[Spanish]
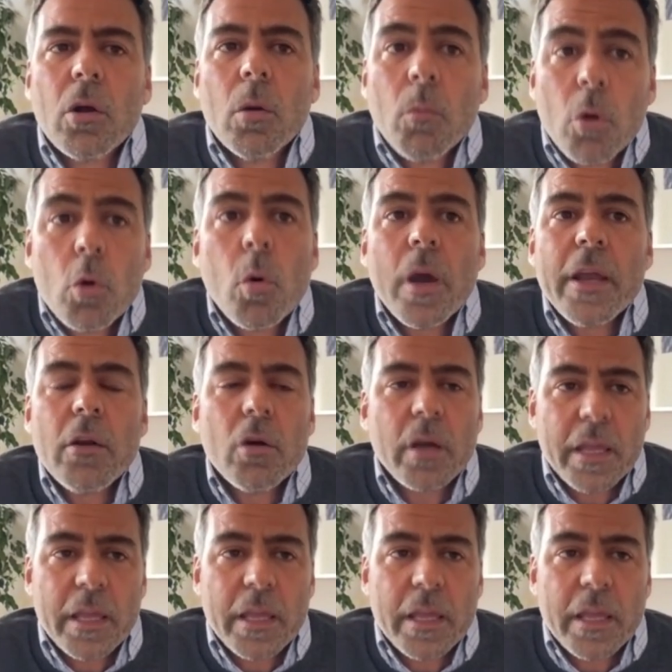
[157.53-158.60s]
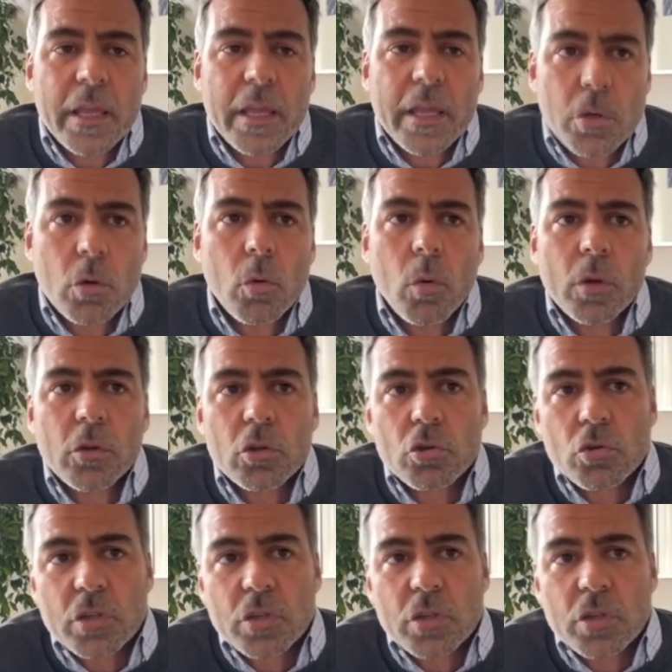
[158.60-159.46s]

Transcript: algo muy bueno que inclusive yo cuando